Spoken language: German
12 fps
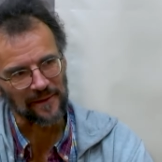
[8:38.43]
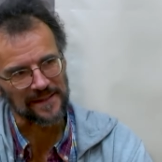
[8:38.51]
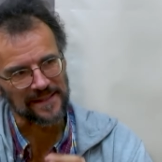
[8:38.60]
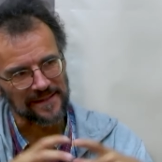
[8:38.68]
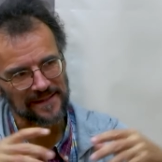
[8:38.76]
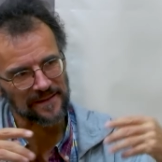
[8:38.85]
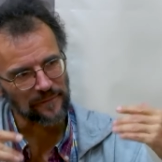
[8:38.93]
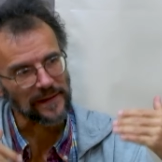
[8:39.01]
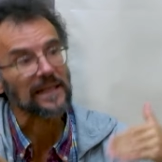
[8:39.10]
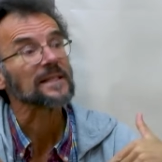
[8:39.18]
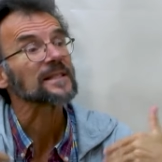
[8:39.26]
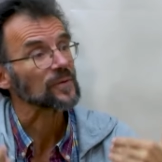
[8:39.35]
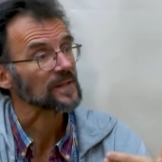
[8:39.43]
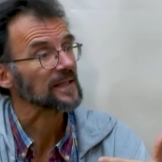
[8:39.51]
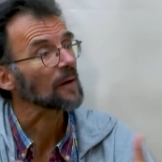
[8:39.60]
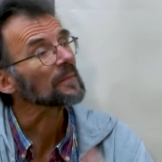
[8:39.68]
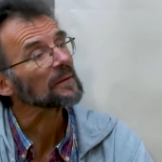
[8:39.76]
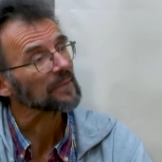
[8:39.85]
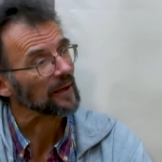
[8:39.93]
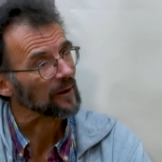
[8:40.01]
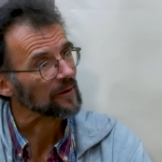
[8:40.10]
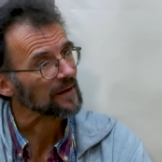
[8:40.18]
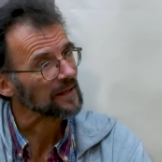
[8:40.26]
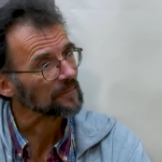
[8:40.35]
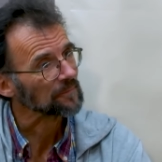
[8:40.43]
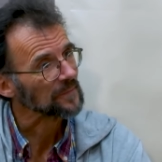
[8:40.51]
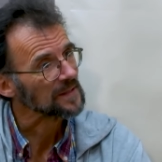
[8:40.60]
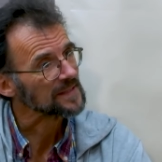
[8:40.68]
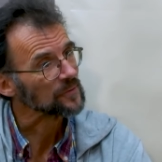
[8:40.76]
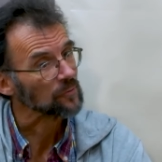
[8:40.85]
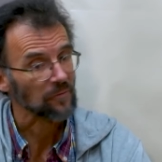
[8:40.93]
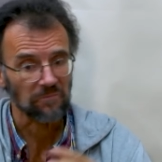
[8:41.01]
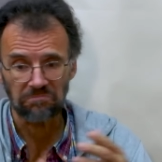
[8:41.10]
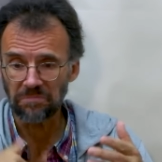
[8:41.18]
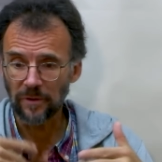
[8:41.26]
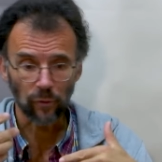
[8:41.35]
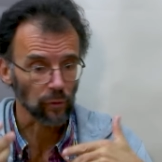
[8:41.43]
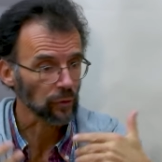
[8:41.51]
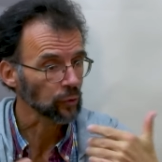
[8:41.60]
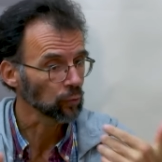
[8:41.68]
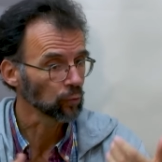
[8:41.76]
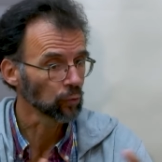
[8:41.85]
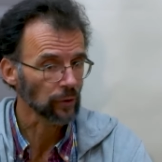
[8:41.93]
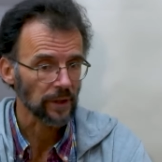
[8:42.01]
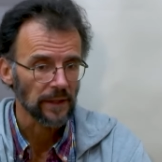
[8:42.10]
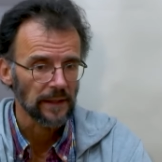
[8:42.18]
als vieles zusammenbrach, so Kultur,